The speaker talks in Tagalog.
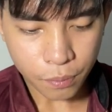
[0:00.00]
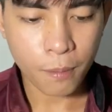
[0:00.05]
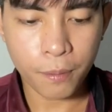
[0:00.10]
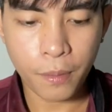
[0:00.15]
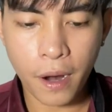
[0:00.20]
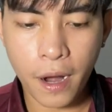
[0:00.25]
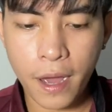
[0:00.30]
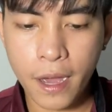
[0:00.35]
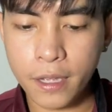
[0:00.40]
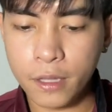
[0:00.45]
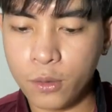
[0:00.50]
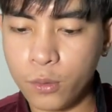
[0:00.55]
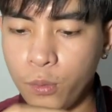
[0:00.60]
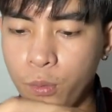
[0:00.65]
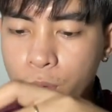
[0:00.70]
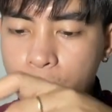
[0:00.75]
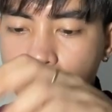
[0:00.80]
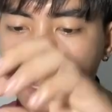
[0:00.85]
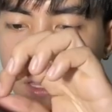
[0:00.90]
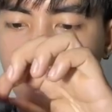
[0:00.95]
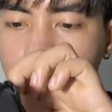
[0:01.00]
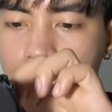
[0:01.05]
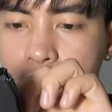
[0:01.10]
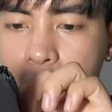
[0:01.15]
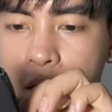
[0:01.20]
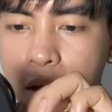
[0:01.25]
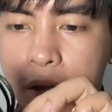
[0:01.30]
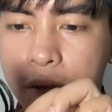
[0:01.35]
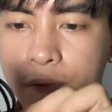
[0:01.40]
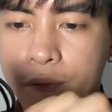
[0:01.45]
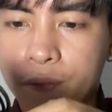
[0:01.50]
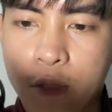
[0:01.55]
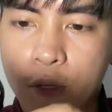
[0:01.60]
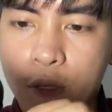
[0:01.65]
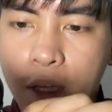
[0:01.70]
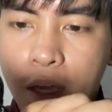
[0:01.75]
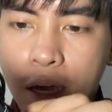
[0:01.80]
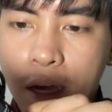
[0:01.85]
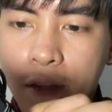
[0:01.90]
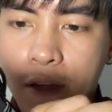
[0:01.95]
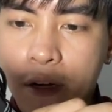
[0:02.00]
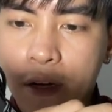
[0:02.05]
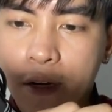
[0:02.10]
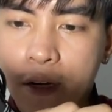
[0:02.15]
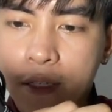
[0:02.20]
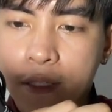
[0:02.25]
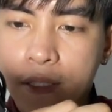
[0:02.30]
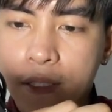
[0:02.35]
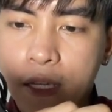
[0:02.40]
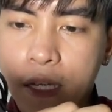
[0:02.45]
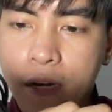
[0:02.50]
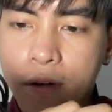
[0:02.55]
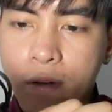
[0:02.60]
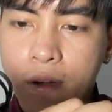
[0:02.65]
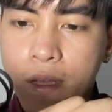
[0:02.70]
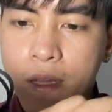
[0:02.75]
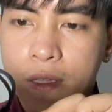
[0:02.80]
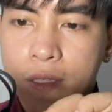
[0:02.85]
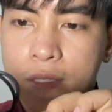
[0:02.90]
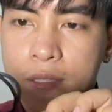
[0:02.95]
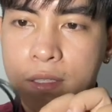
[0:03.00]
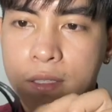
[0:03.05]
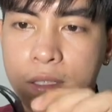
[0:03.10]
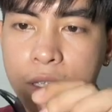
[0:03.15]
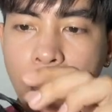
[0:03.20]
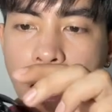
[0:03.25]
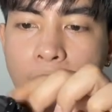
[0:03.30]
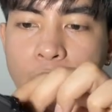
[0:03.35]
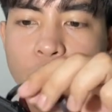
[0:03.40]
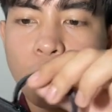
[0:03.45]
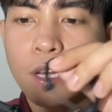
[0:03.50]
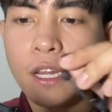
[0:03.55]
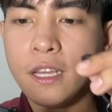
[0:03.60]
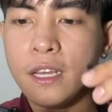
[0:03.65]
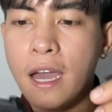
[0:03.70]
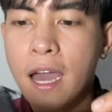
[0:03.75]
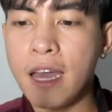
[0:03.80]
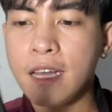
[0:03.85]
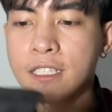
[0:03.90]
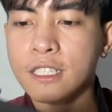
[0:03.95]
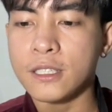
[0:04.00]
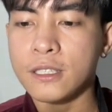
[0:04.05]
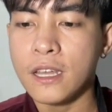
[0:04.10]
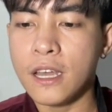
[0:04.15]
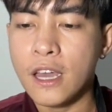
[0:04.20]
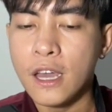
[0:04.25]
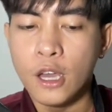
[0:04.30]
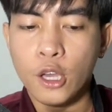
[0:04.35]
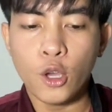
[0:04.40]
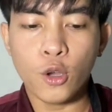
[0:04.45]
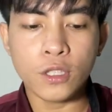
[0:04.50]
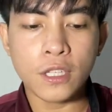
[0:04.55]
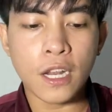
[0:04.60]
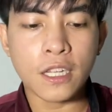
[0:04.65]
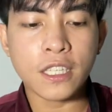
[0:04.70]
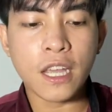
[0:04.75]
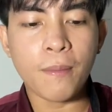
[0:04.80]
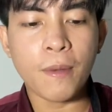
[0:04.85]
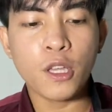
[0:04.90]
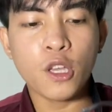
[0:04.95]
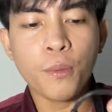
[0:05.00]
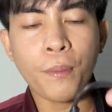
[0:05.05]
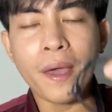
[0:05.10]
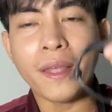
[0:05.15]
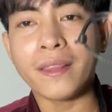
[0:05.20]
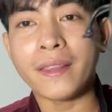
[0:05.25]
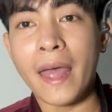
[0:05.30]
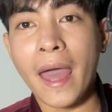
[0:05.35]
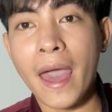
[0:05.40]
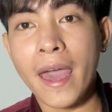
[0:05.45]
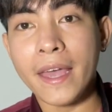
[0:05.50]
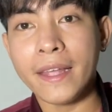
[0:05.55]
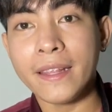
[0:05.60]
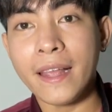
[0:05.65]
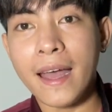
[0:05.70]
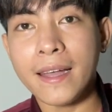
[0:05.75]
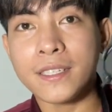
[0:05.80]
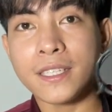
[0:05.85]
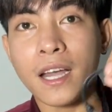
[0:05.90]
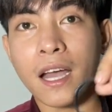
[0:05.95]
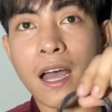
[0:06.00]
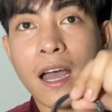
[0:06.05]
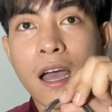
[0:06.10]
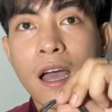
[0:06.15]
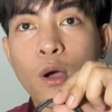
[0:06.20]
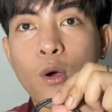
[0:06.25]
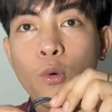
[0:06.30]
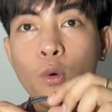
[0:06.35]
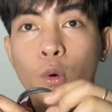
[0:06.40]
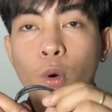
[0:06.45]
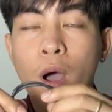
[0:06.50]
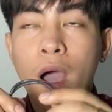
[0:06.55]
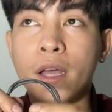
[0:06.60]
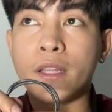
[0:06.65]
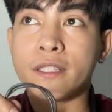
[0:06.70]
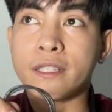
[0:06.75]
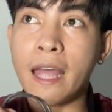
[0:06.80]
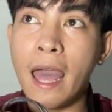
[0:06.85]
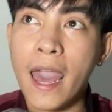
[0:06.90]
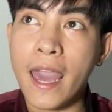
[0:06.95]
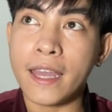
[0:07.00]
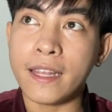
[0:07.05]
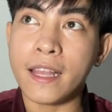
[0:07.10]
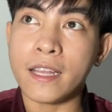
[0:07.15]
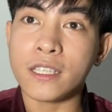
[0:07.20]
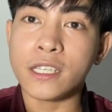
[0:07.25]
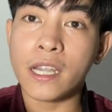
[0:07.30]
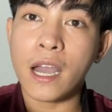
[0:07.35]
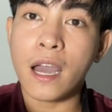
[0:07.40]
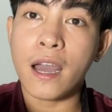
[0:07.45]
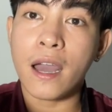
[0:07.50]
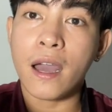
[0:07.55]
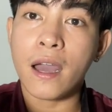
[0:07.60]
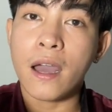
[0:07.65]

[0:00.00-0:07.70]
Bright Bean. Together the series. Actually, guys, yung sinasabi niya may pine at saka uh, pine at saka